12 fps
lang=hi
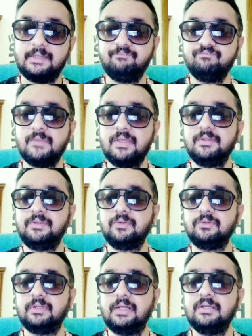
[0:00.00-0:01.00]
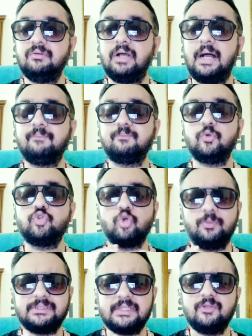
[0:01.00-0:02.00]
है यू you नो know, आपको
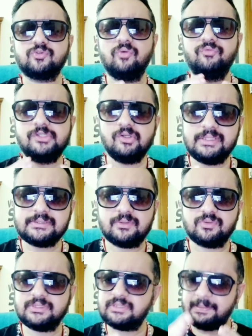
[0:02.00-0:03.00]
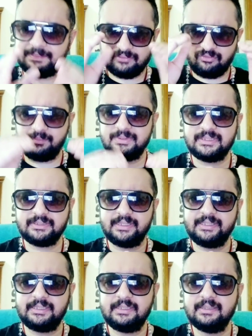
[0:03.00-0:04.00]
जो भी चाहिए उसको विजुलाइज करो जैसे आपने अफॉर्मेशन
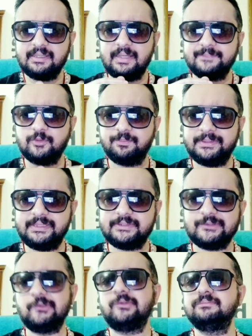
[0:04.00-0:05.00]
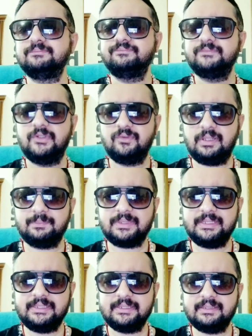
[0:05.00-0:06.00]
करी थी कि आप सुपर रिच हो यू you नो know,
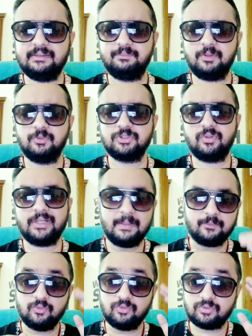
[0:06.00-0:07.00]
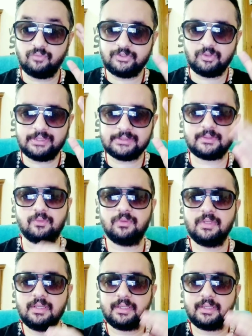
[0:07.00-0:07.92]
आपका ये प्रमोशन हो गया आपको उसको विजुलाइज करो